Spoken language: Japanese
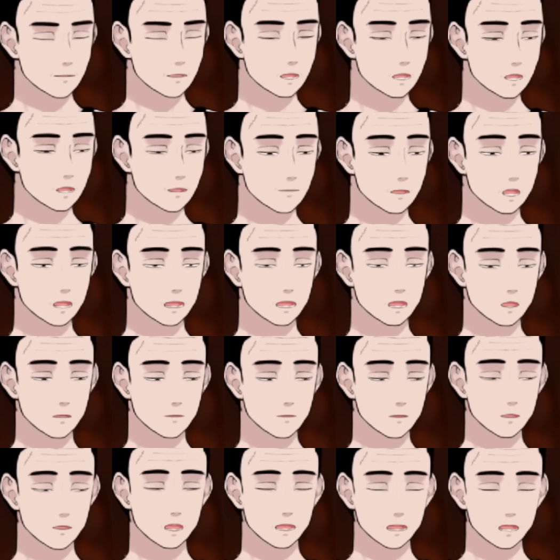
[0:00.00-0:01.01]
ね、こ
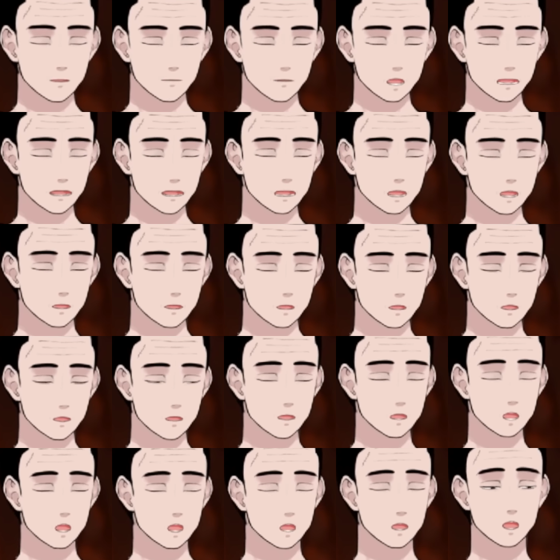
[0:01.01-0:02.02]
れは
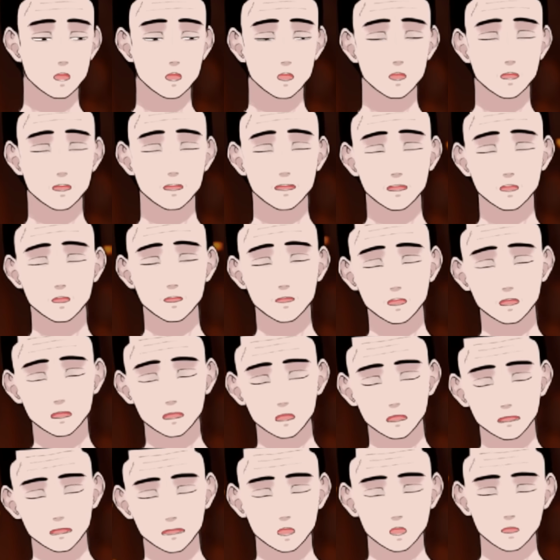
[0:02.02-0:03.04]
11月8日
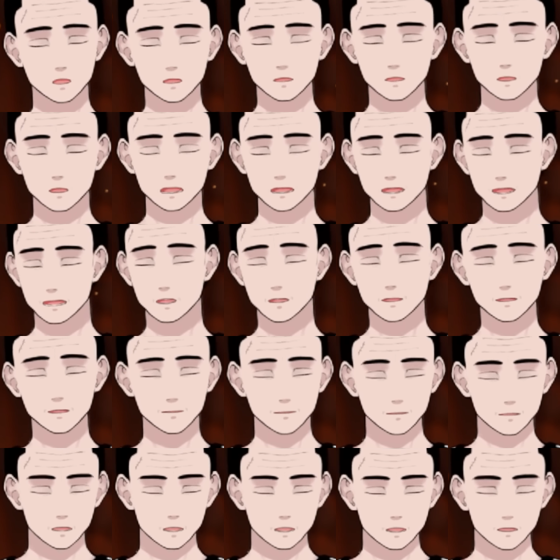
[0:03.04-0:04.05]
の3時、
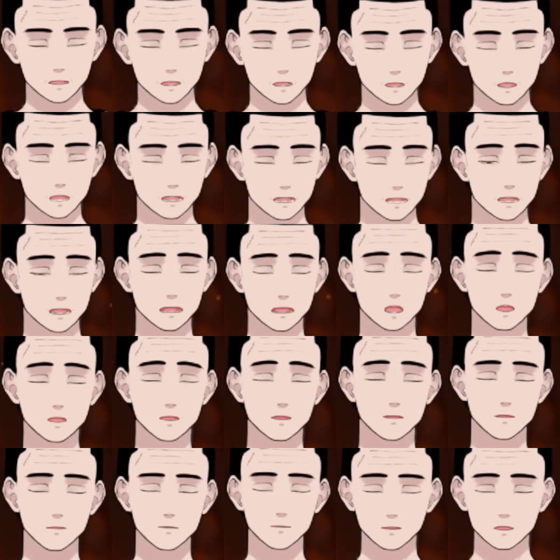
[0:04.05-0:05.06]
15時
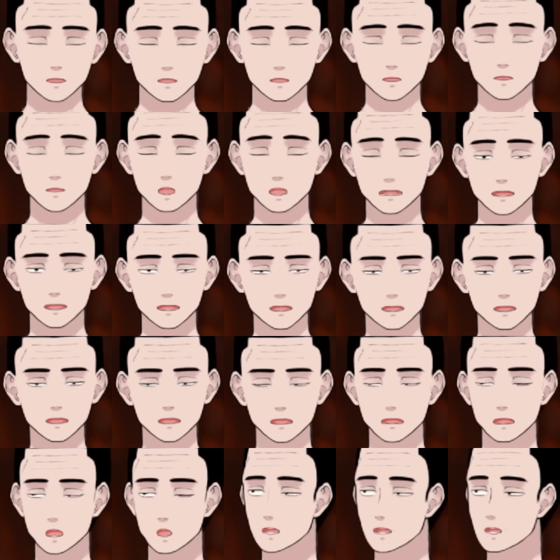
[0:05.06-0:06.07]
ですね。
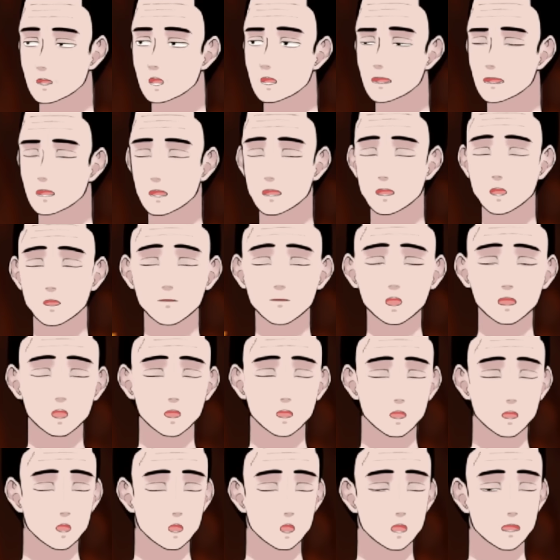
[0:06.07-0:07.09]
なのでまだ詳しいこ
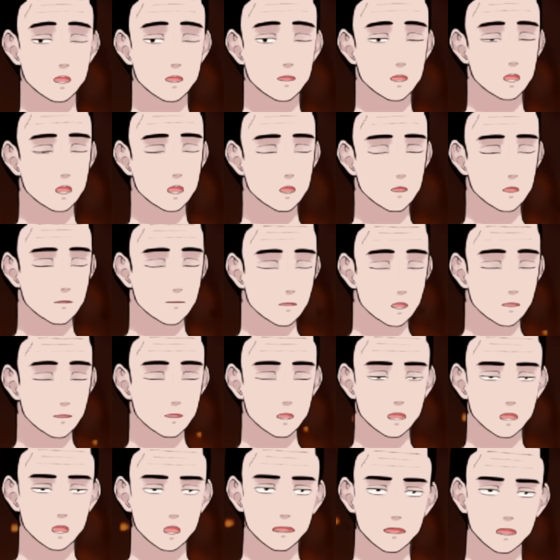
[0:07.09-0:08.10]
とは知りません。そ
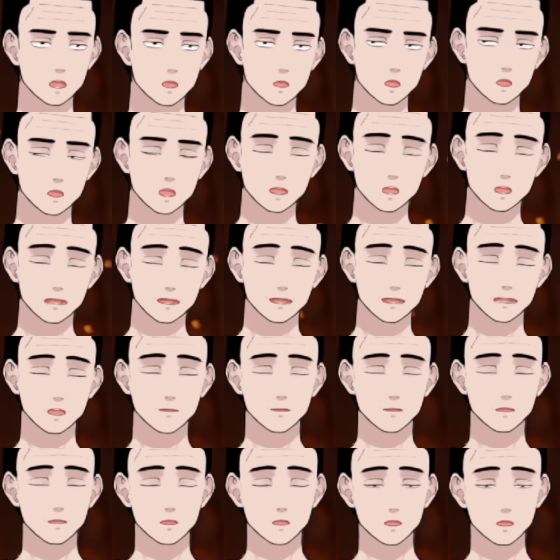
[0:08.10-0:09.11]
の後に生配
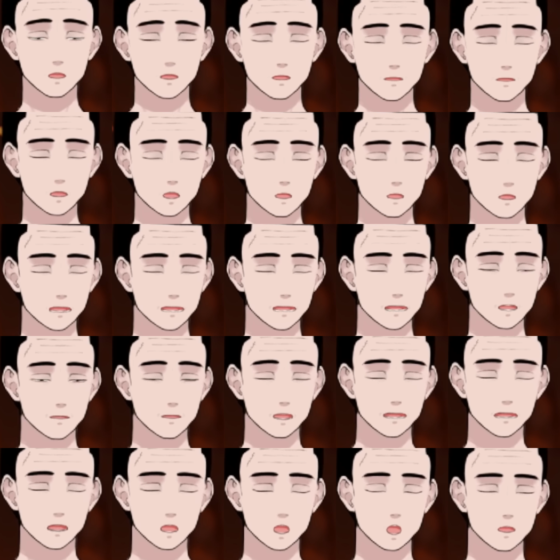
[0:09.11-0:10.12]
信をするので前
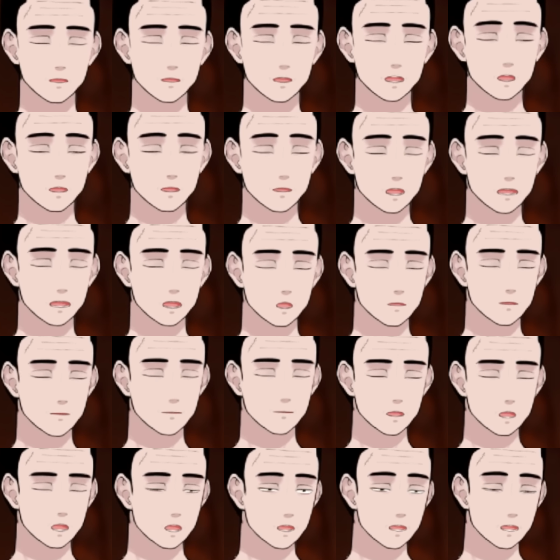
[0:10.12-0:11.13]
後してしまいますが、
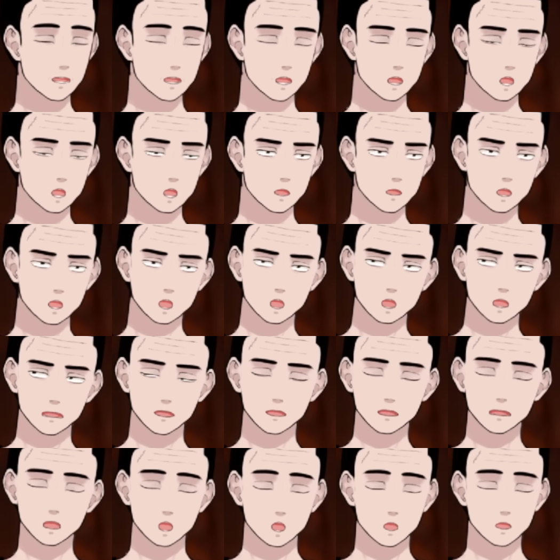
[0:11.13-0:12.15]
昨日の
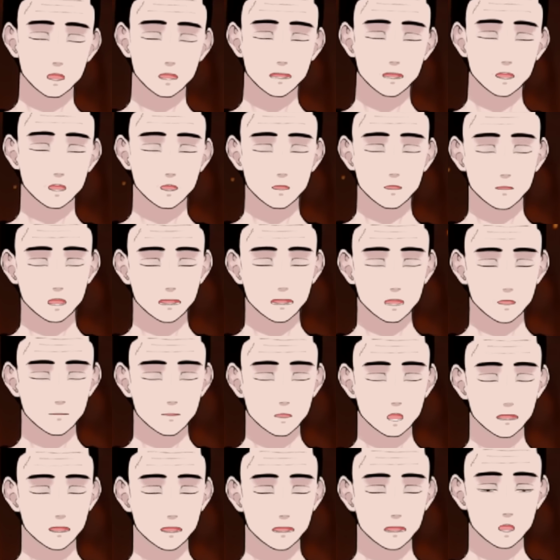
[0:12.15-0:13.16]
録画なので
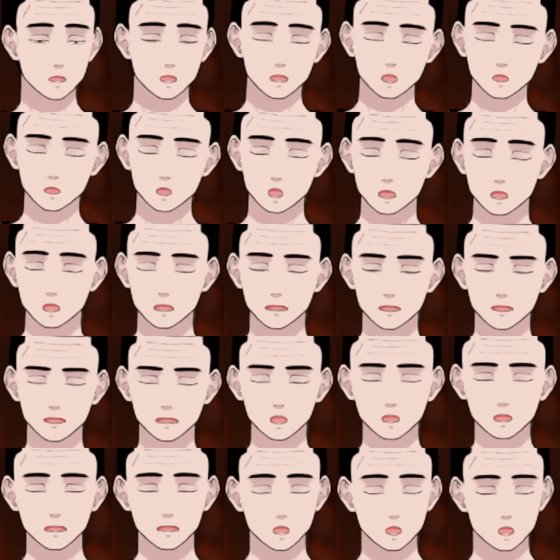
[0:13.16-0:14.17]
速報で入って
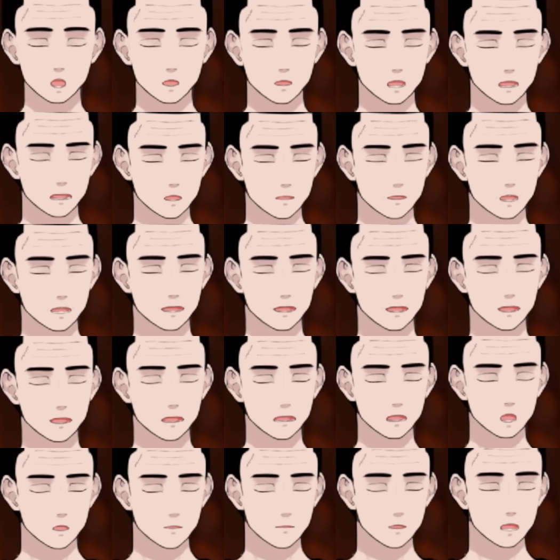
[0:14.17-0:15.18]
きました。
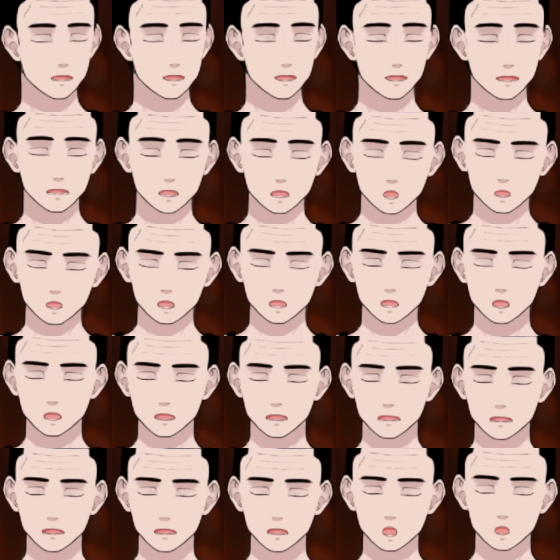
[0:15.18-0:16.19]
我らの
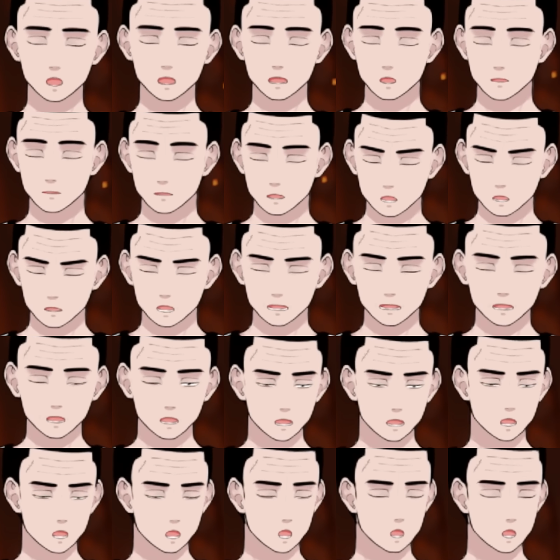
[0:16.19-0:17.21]
天才芸人、
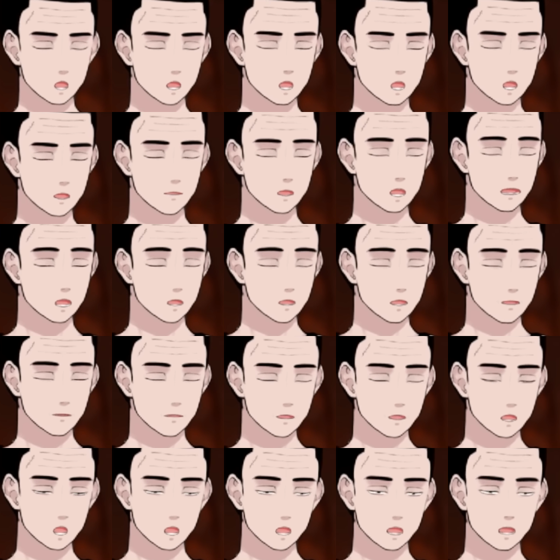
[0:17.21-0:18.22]
ね、松
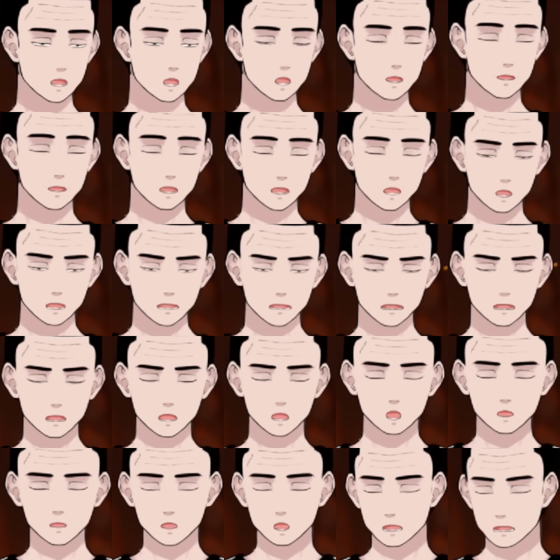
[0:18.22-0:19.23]
本人志様、
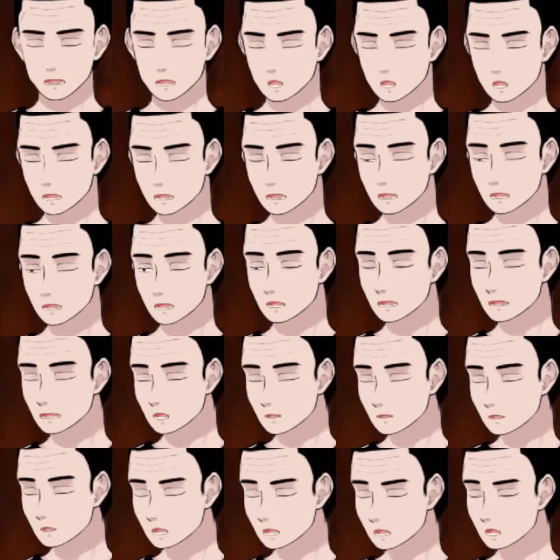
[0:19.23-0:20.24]
ね、
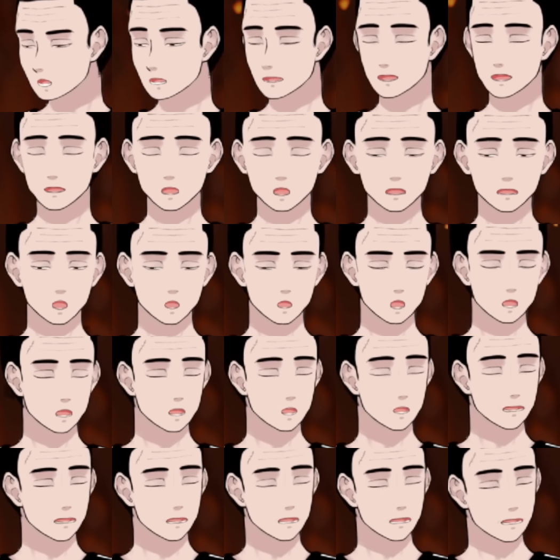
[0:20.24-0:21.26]
もう裁判を取り下
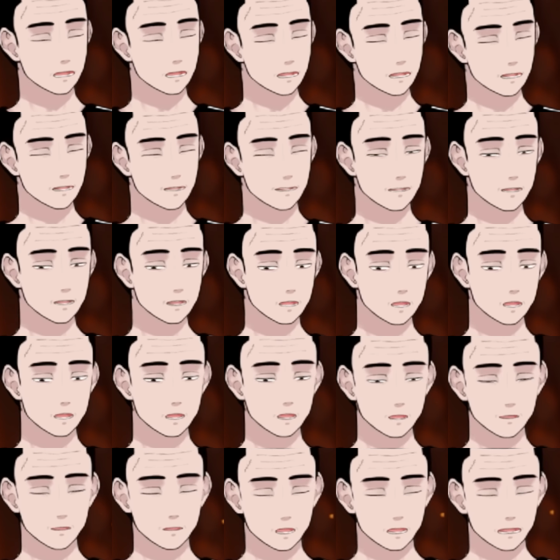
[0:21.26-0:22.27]
げるということです
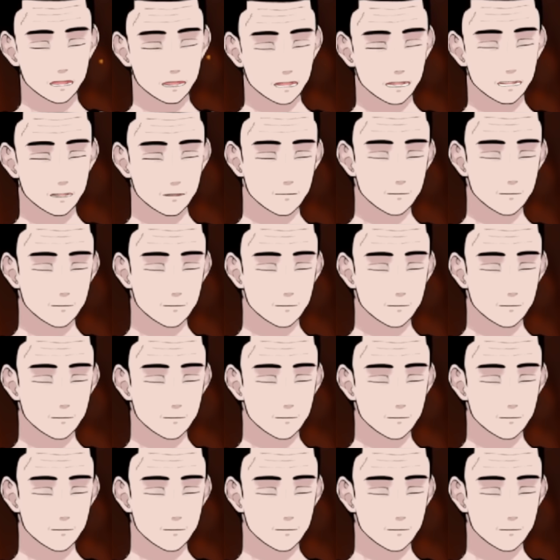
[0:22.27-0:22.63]
ね。